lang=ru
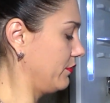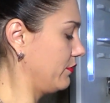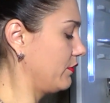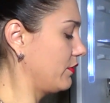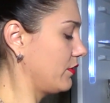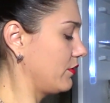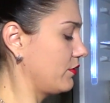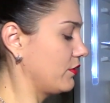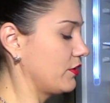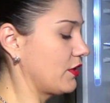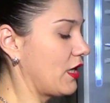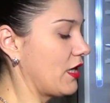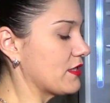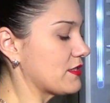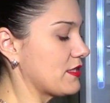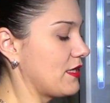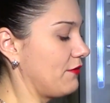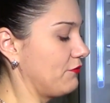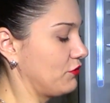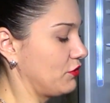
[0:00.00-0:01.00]
Э, на
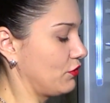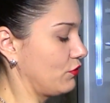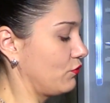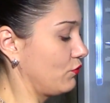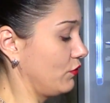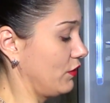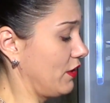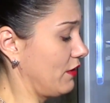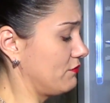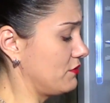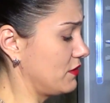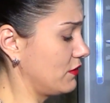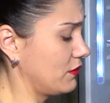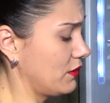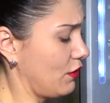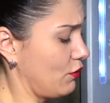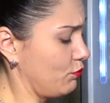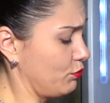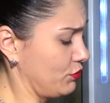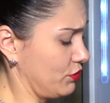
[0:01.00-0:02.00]
завтраку я
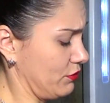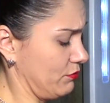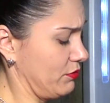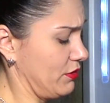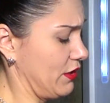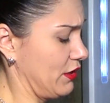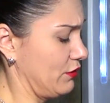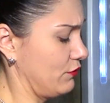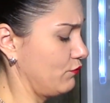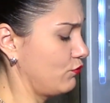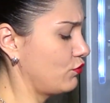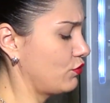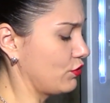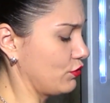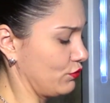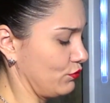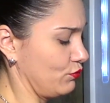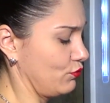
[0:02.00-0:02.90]
всегда употребляю творог,